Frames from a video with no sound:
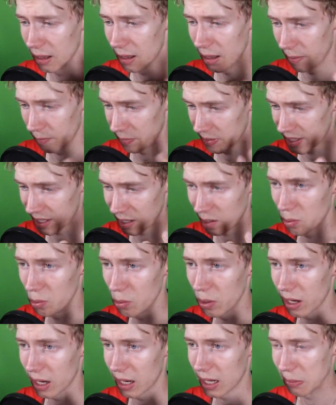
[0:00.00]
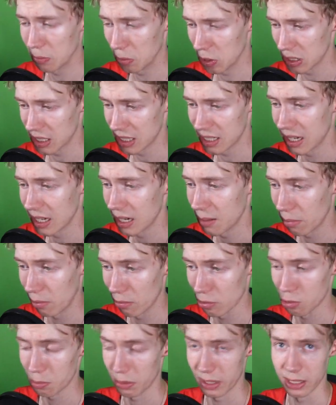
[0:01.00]
äh, Sakura, ich möchte deine
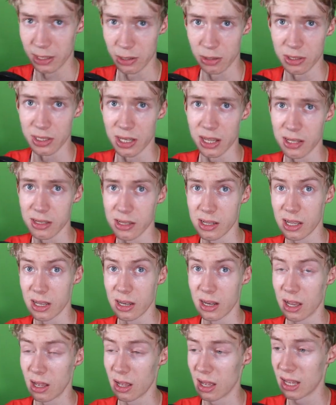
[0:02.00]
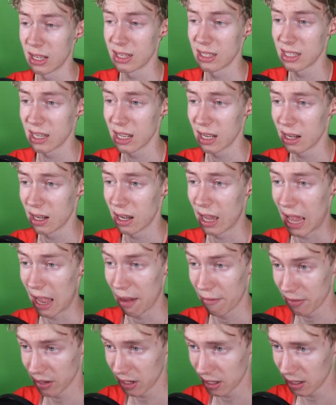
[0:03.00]
Bauchspeicheldrüse essen. Ein, äh, ein sehr
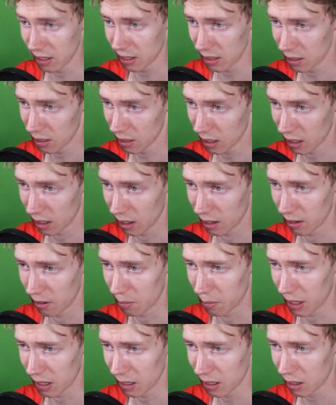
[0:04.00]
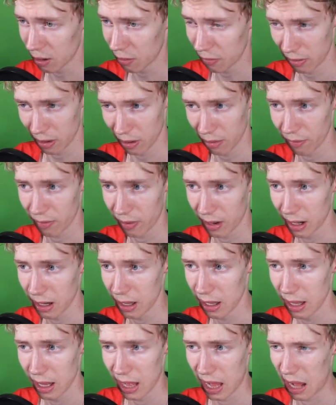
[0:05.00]
heftiger Manga auf jeden
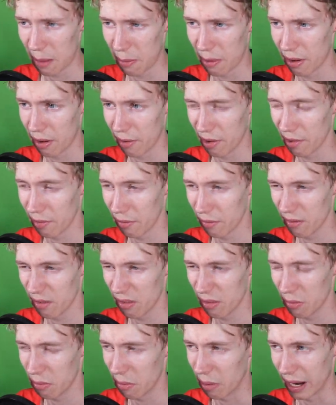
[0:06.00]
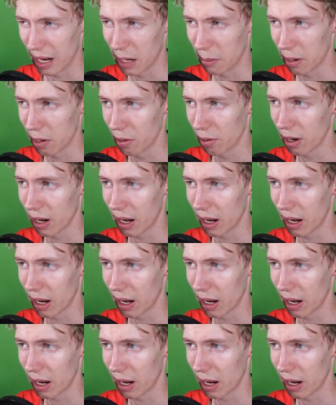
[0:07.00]
Fall, aber meiner Meinung